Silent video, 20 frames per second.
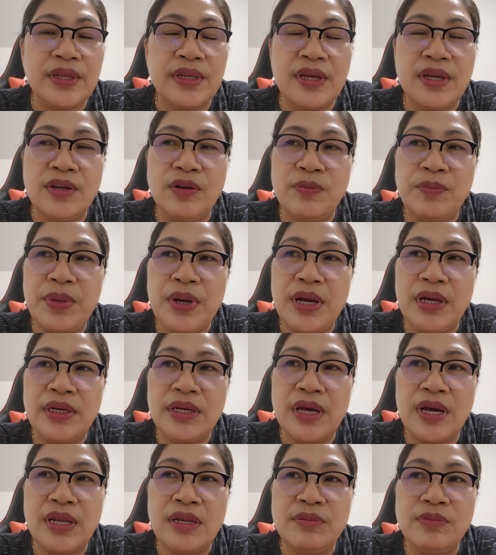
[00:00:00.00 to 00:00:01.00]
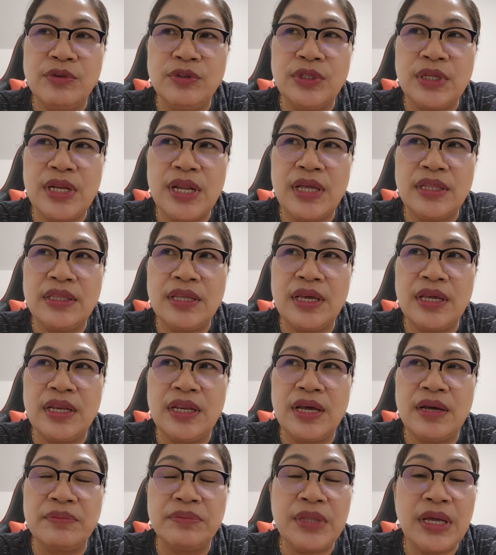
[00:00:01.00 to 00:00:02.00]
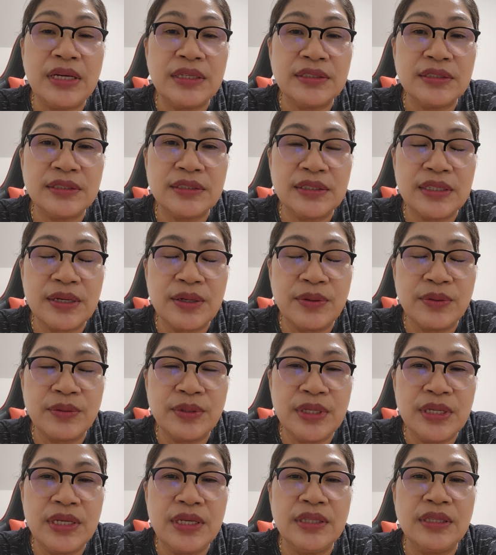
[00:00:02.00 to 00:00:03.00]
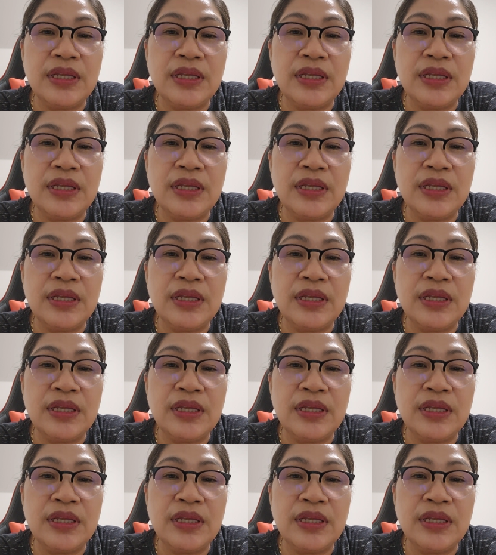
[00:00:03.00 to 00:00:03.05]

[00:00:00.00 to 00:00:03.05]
ano pa ang nakalimutan natin? Um, Tac Saudi,